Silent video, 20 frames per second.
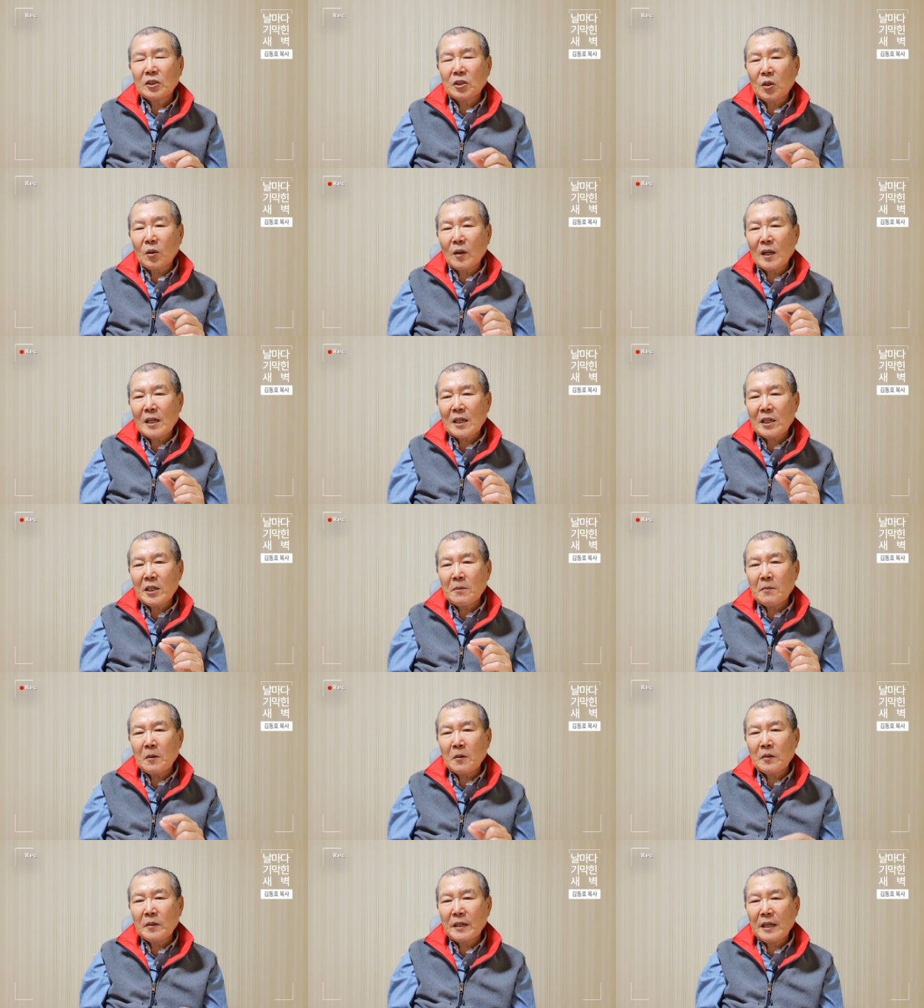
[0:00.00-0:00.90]
정확히
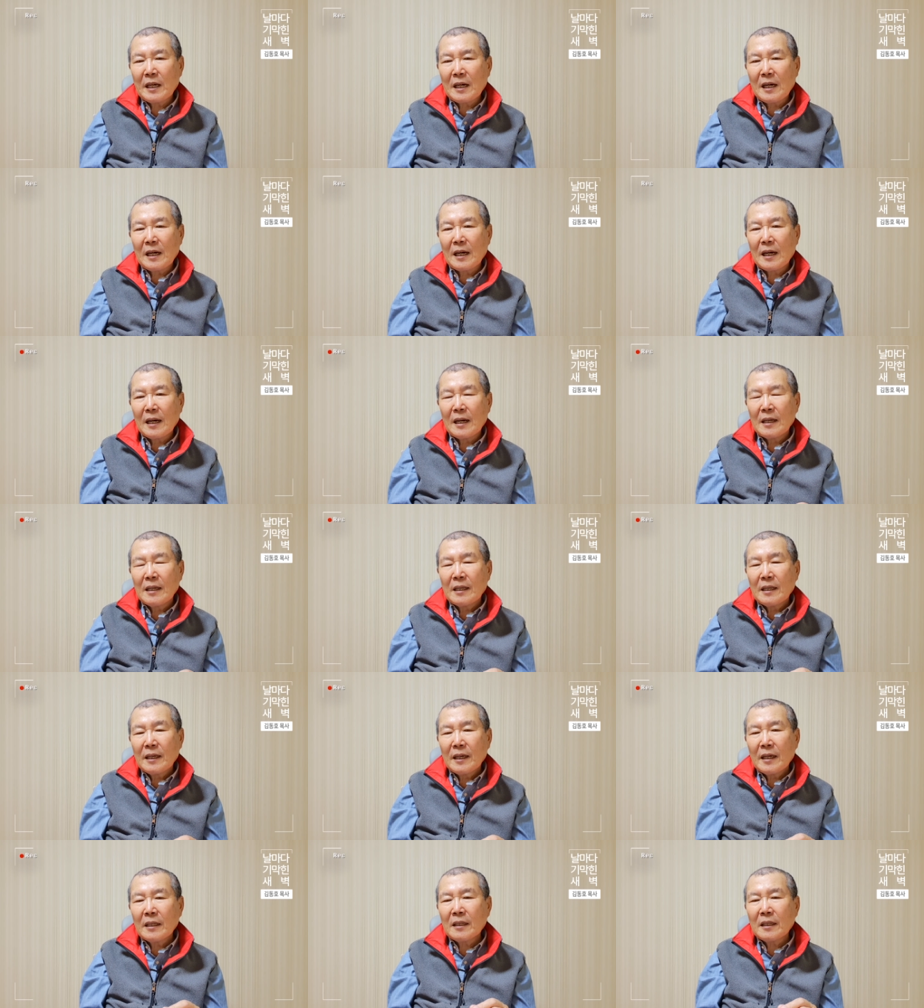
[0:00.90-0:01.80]

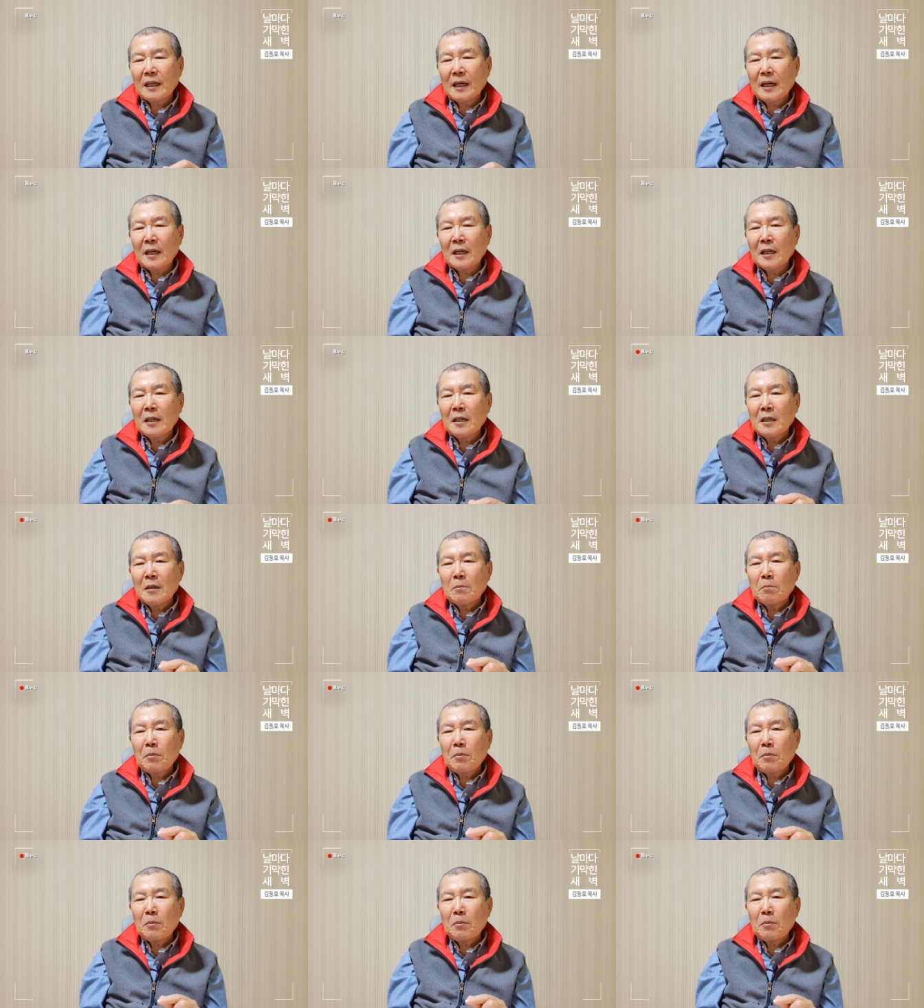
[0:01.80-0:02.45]
보느냐에 따라